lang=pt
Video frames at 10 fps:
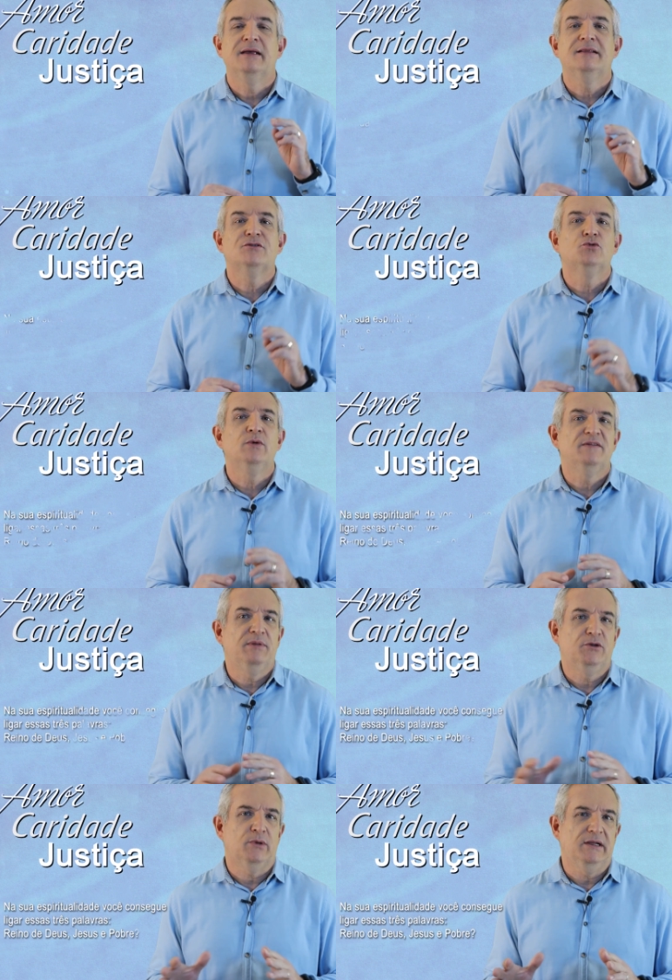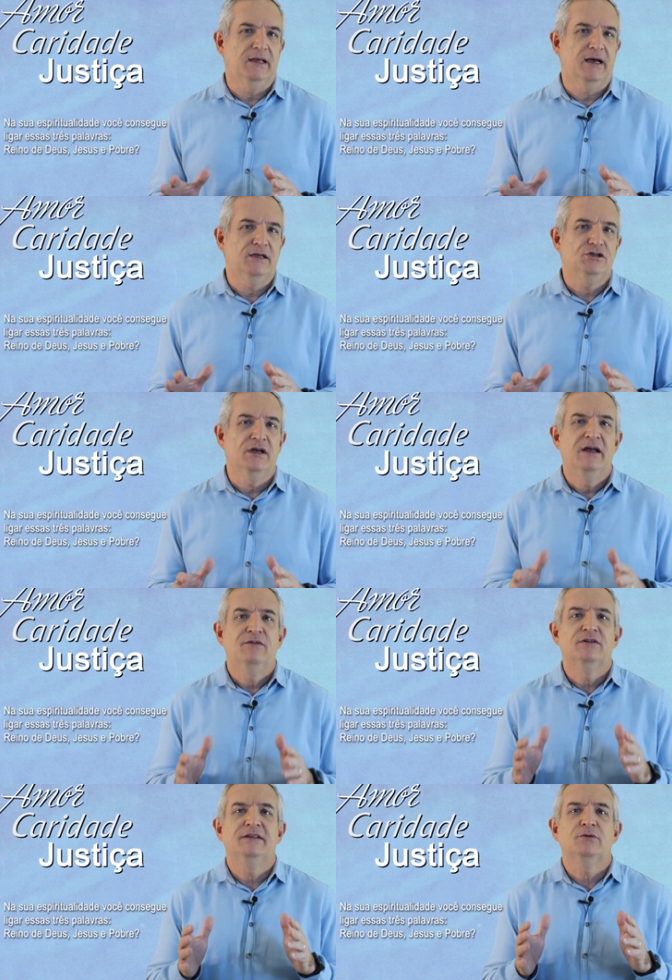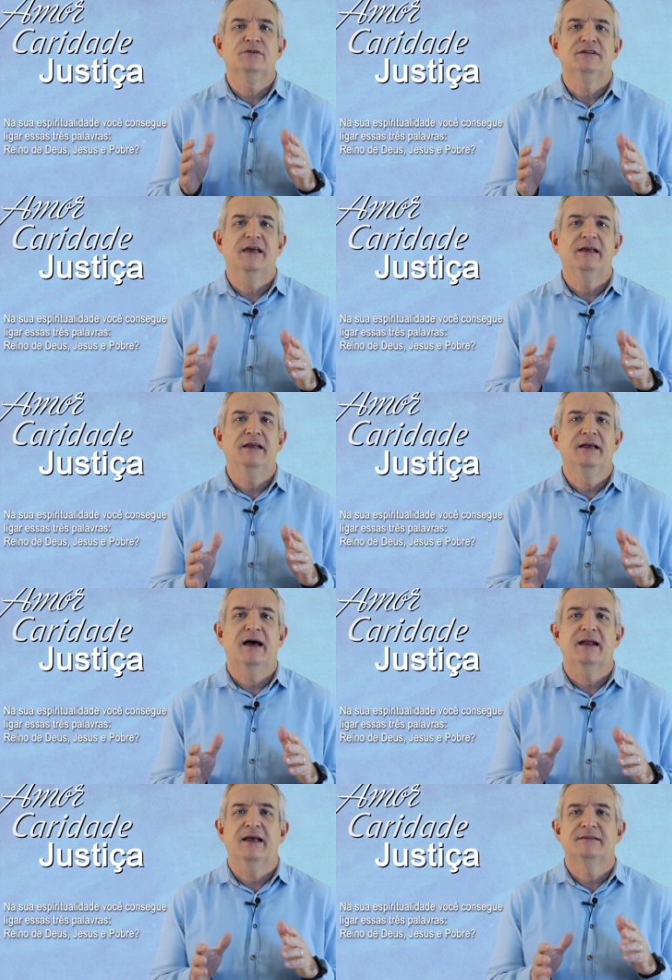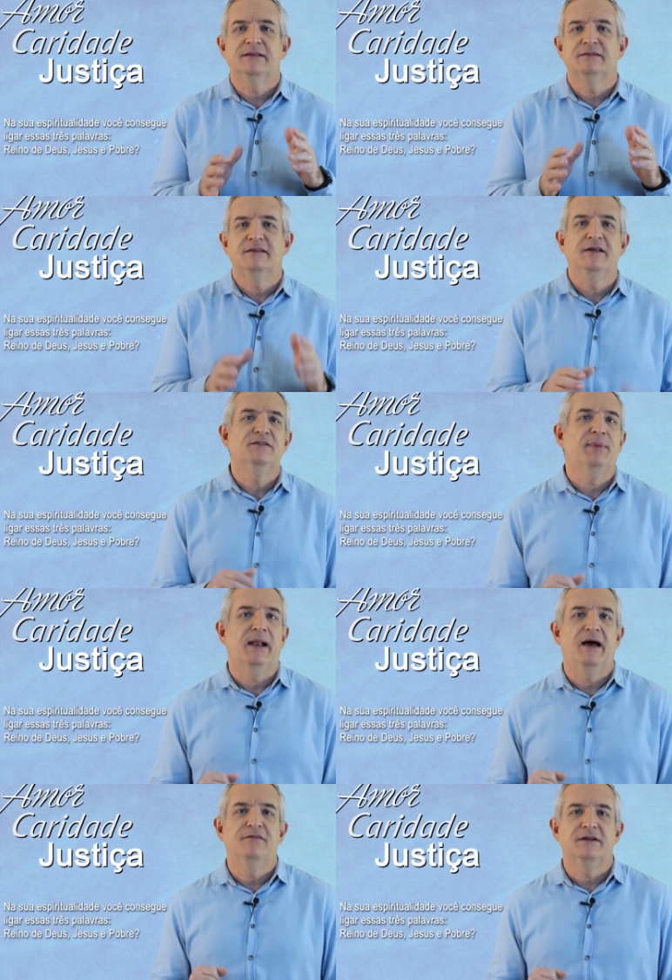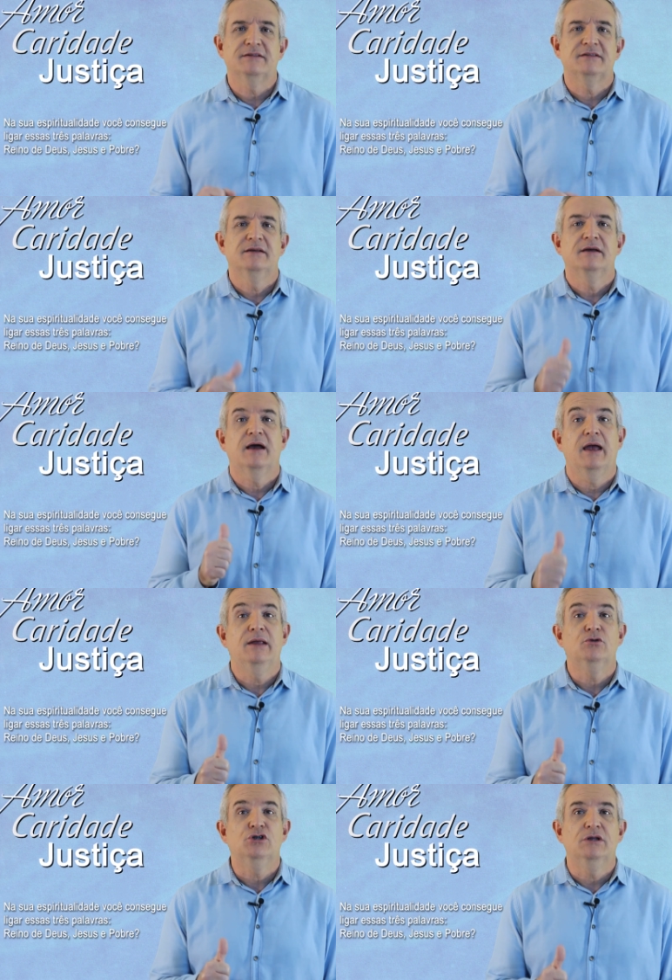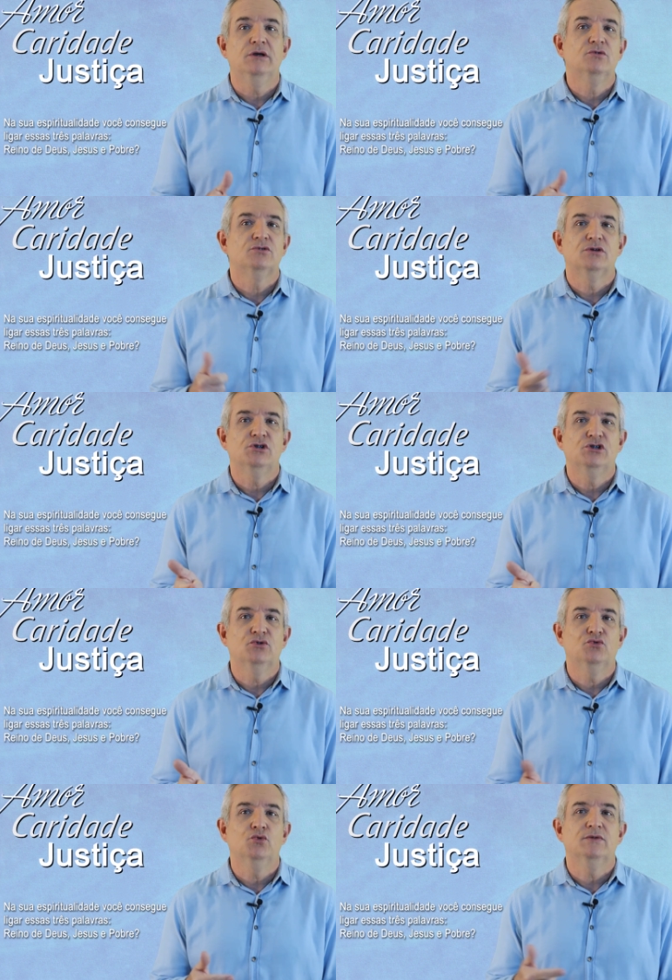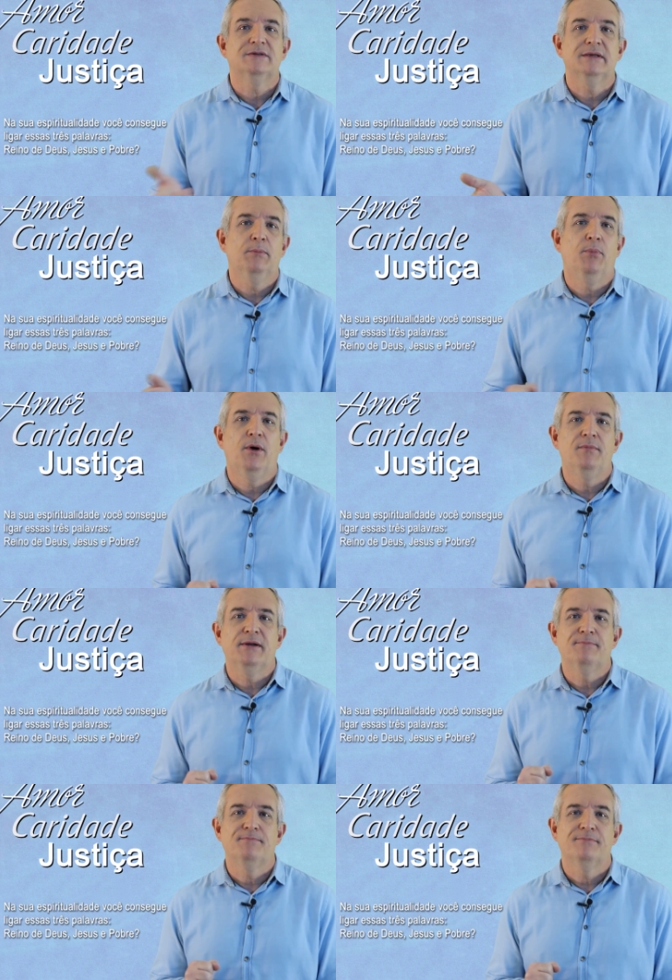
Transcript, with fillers: Na sua espiritualidade, você consegue ligar estas três palavras? Reino de Deus, Jesus e Pobre?